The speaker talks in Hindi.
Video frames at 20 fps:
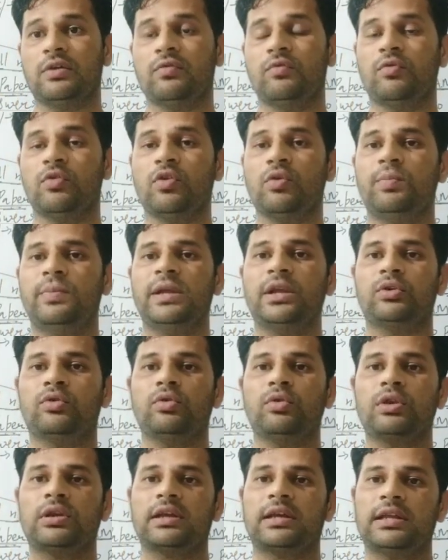वो
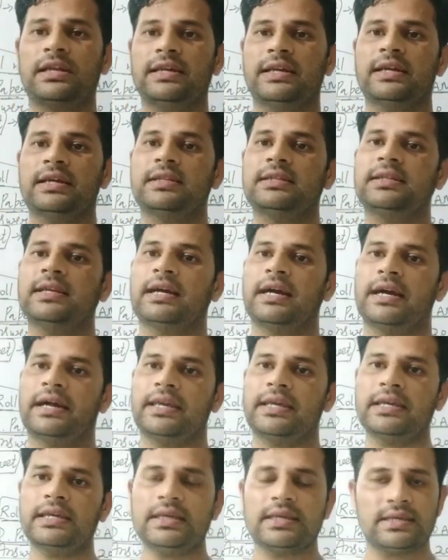बिल्कुल क्लियर
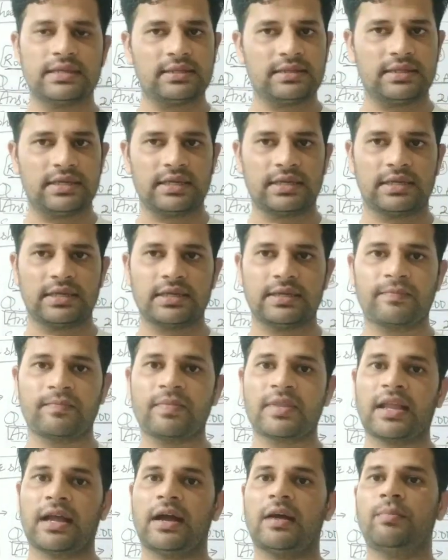दिखाई देगी
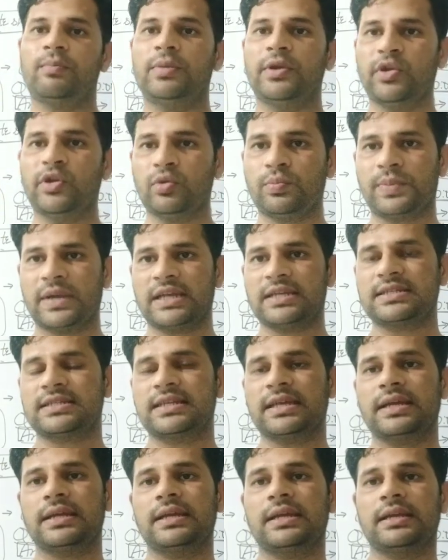हम ब्लू पेन
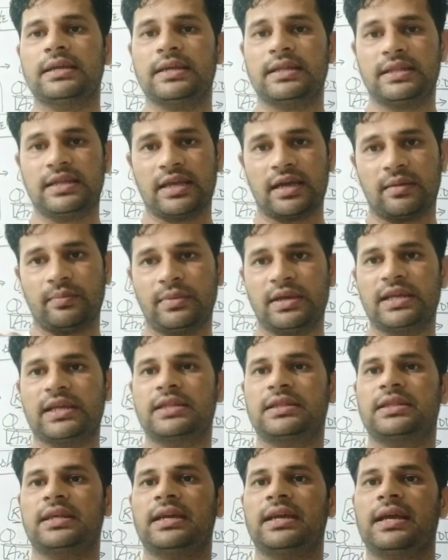से यदि हम
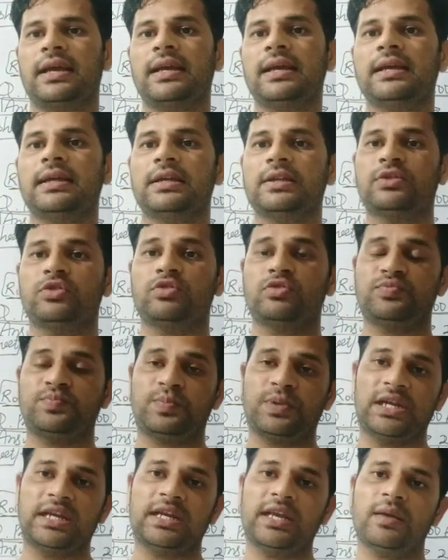लिखते हैं तो
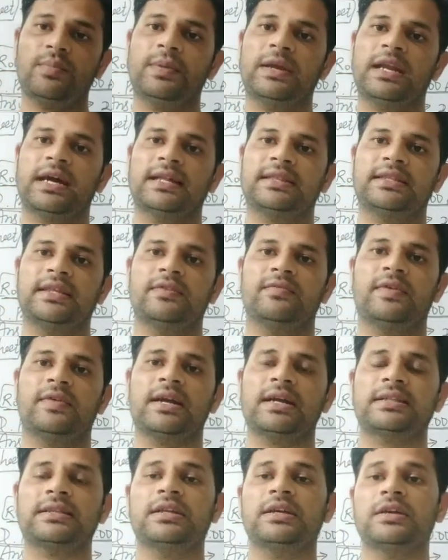पीडीएफ बनाते
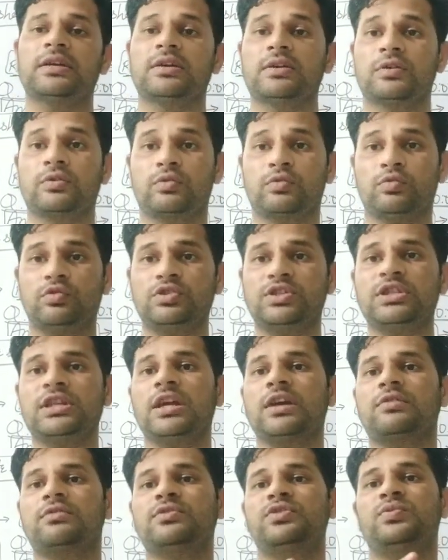वक्त कुछ
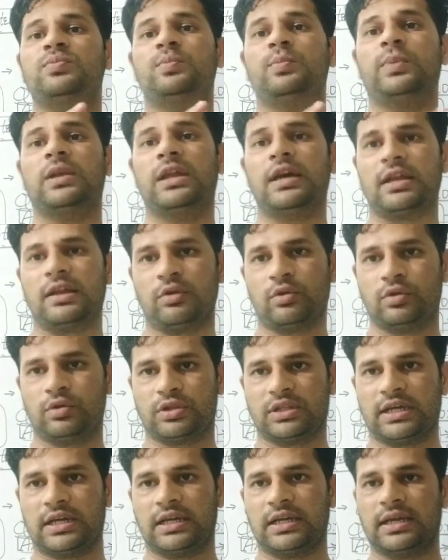ना कुछ ब्लर
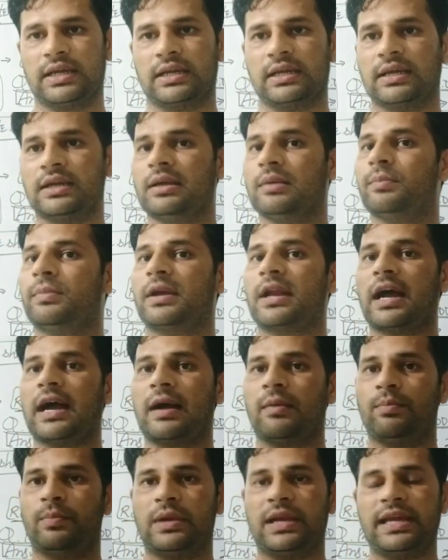होता है पर
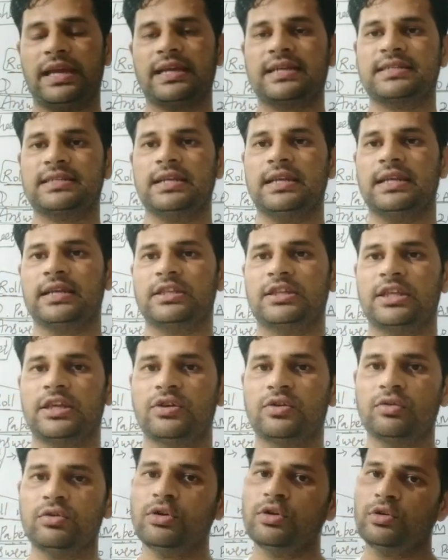आप ब्लैक से लिखते
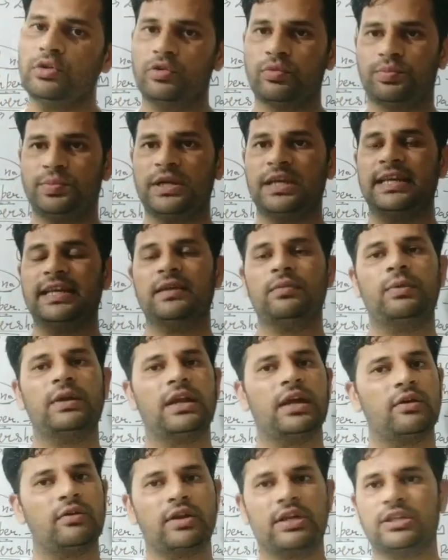हो तो पीडीएफ
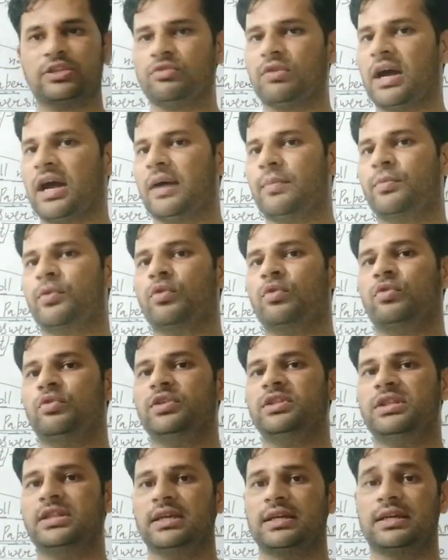बनाओगे तो आपको
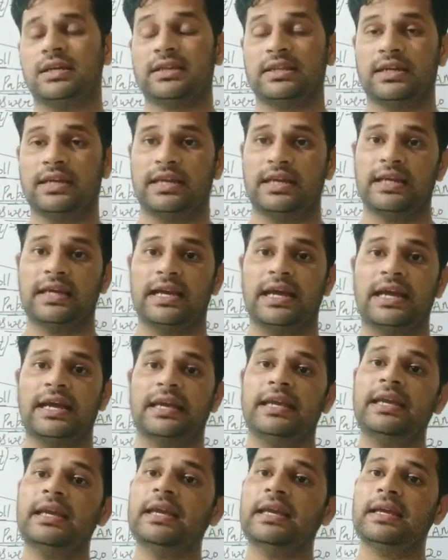कोई दिक्कत नहीं
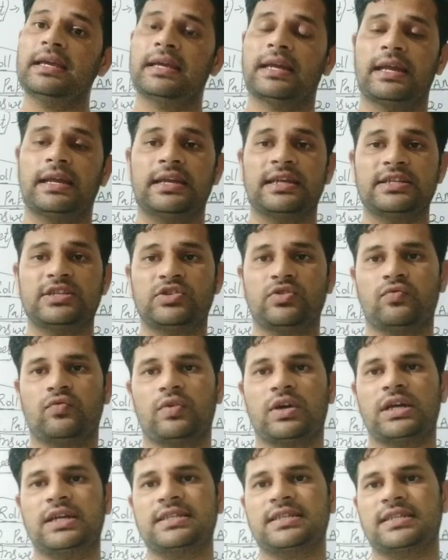आएगी यानी कि जो
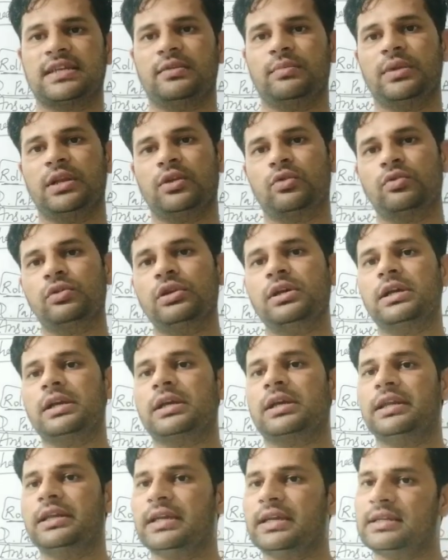वर्ड्स हैं बिल्कुल
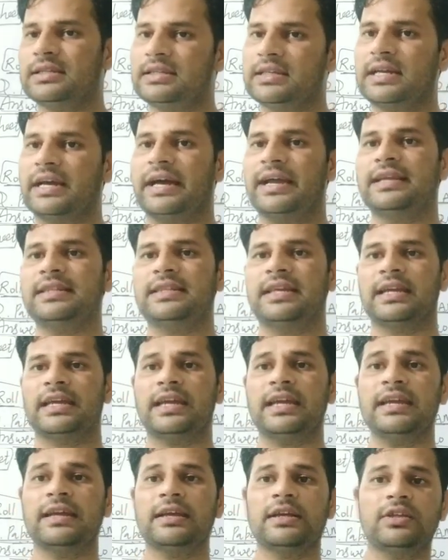क्लियर दिखाई
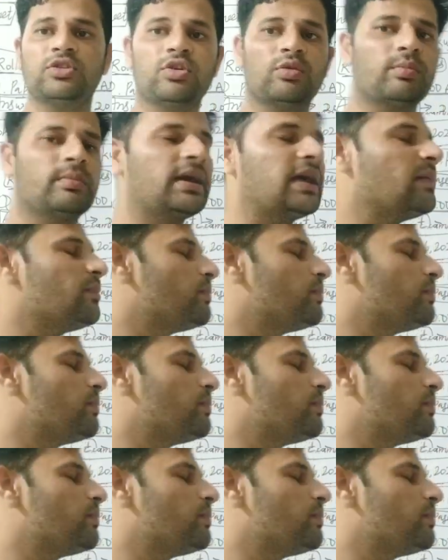देंगे तो मैं